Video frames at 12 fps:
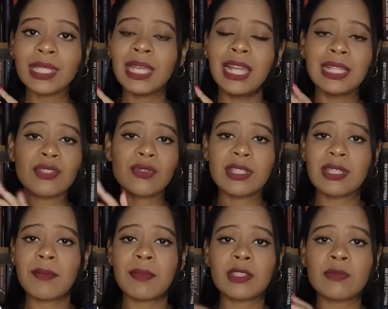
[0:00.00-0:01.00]
Elas duas
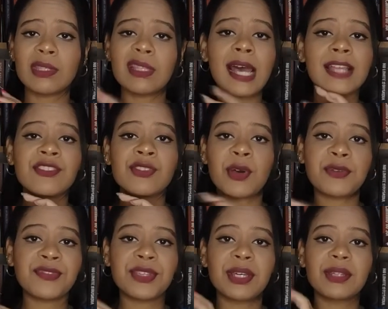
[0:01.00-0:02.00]
têm a mesma idade,
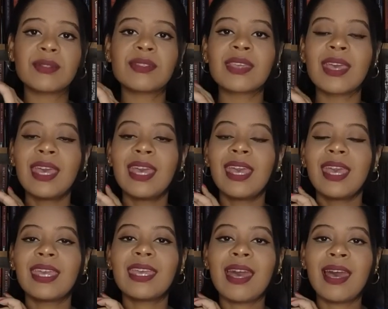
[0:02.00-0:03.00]
9 anos.
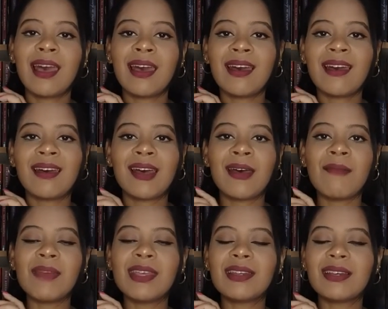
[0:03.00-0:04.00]
E a
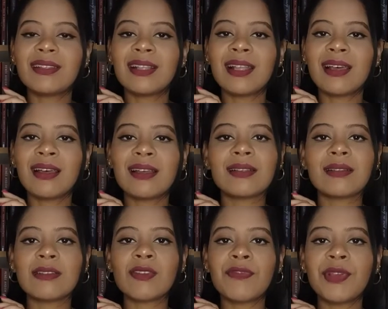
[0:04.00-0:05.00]
Miranda, ela
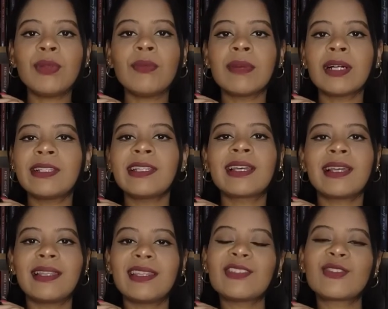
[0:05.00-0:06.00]
tá sofrendo um bullying
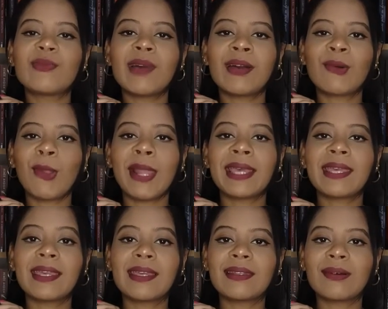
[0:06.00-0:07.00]
ali de uma
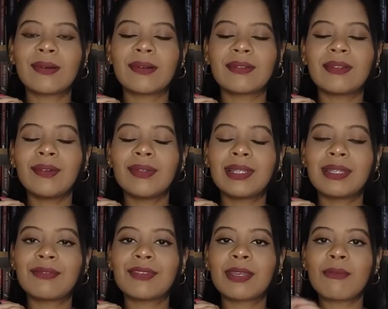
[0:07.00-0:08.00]
coleguinha da, da
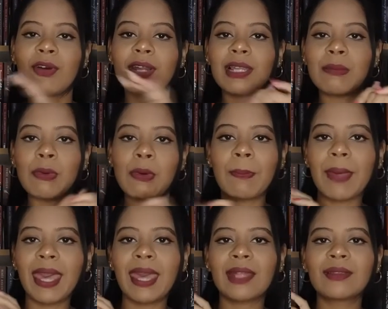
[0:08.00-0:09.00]
Olivia, que mora ali por
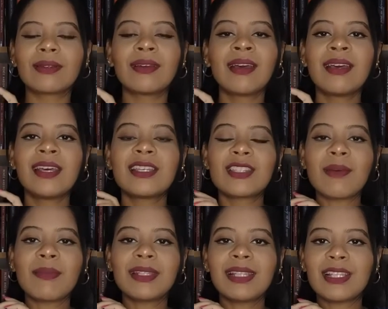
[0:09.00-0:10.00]
perto,
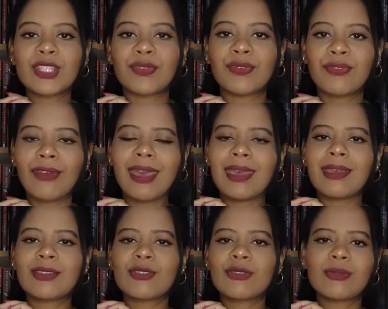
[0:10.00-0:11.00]
chamando ela de
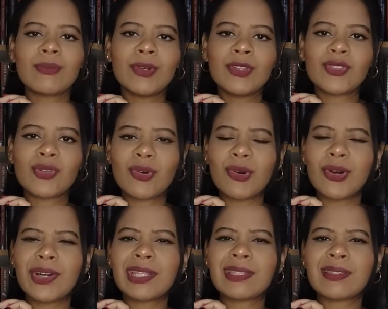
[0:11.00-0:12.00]
feia, de um monte de
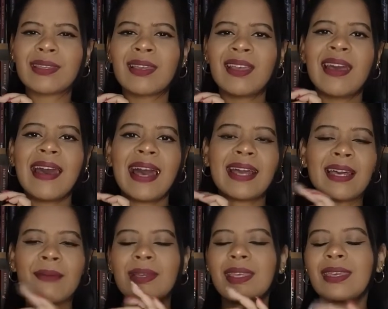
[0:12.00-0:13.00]
coisa.
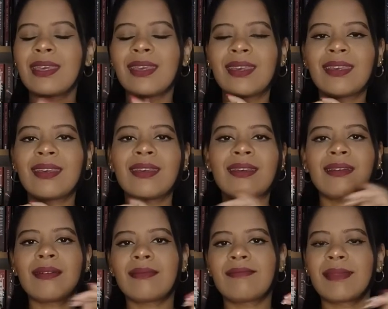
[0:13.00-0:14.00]
Acaba que
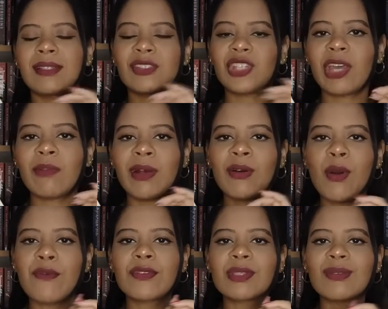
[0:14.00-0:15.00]
gera uma
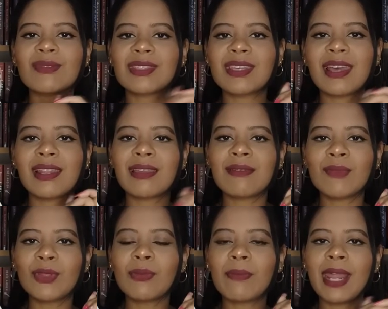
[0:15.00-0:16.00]
confusãozinha ali
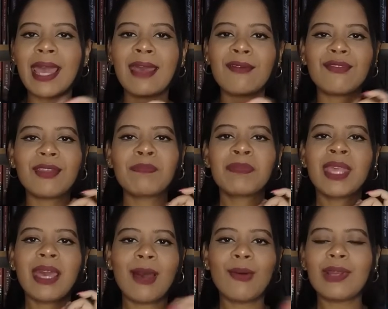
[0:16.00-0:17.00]
muito breve.
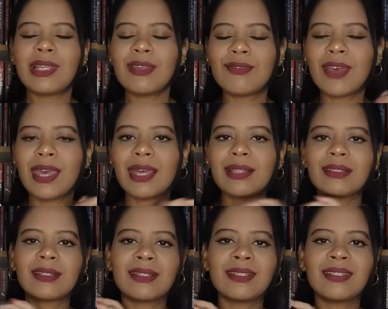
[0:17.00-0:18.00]
A Olivia
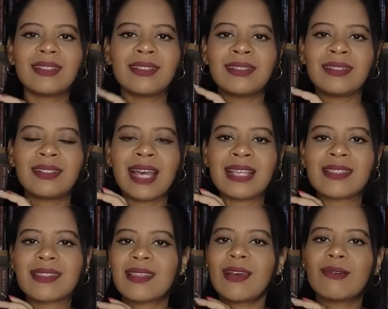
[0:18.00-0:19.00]
entra em
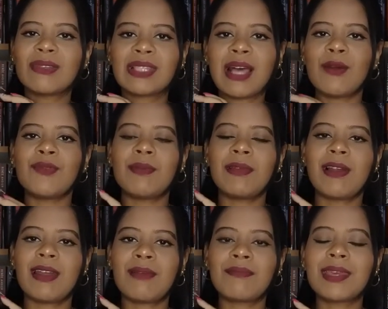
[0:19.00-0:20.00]
ação, salva a
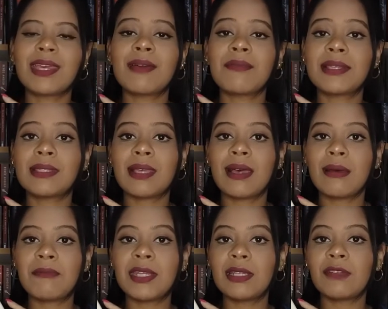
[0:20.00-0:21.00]
melhor amiga, mas a
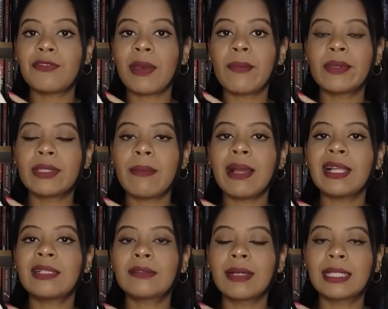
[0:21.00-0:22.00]
Miranda fica muito
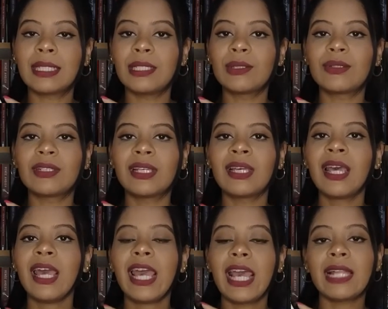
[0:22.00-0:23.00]
abalada com aquilo, né?
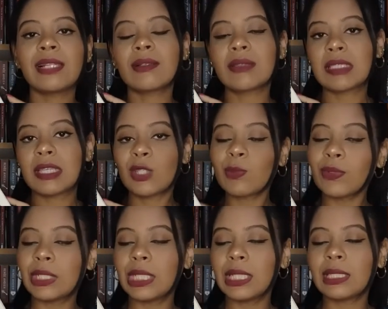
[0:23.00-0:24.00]
Ela não se sente
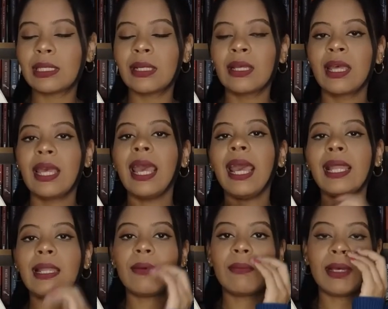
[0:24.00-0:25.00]
bonita,
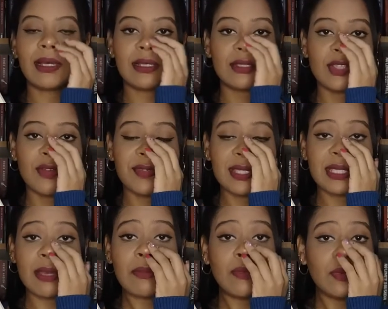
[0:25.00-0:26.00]
ela é uma
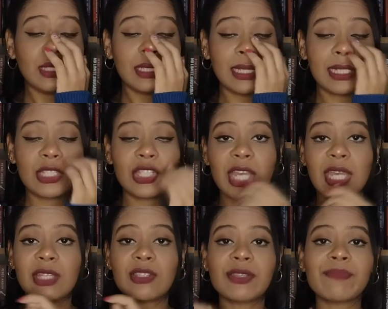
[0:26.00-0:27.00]
jovenzinha muito
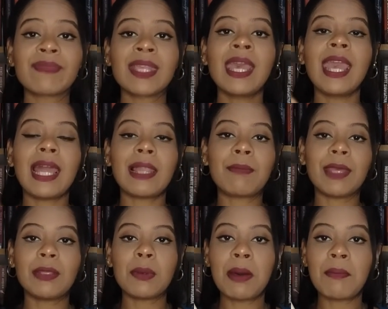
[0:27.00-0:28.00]
inteligente, ela
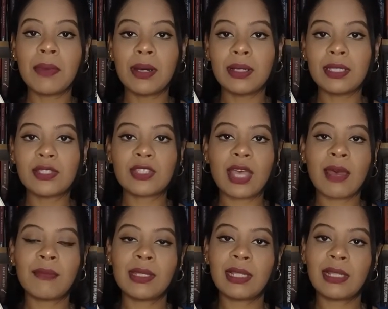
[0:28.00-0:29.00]
perdeu a mãe já, a
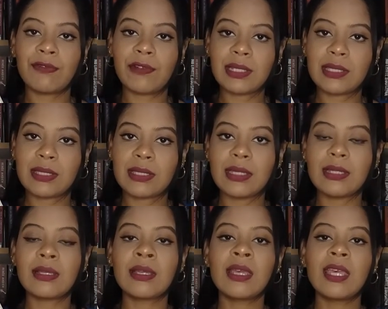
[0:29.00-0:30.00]
mãe dela é
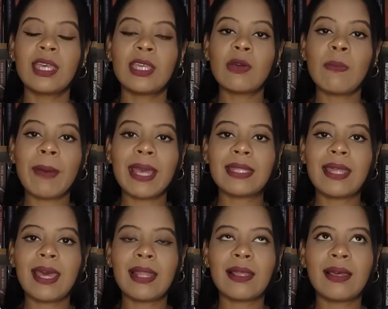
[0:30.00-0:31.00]
falecida, e o pai
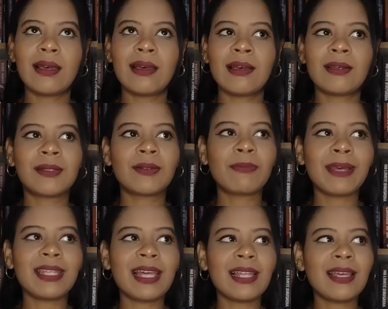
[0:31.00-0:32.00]
dela, o pai
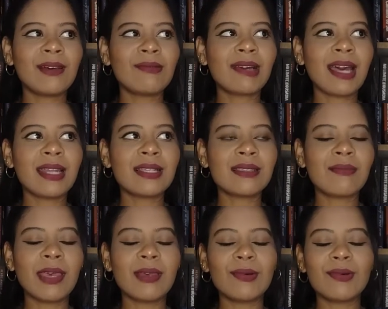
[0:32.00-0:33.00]
dela é um cara assim
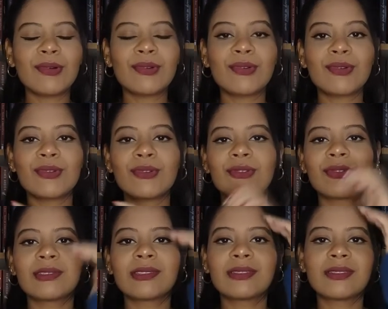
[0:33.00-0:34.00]
meio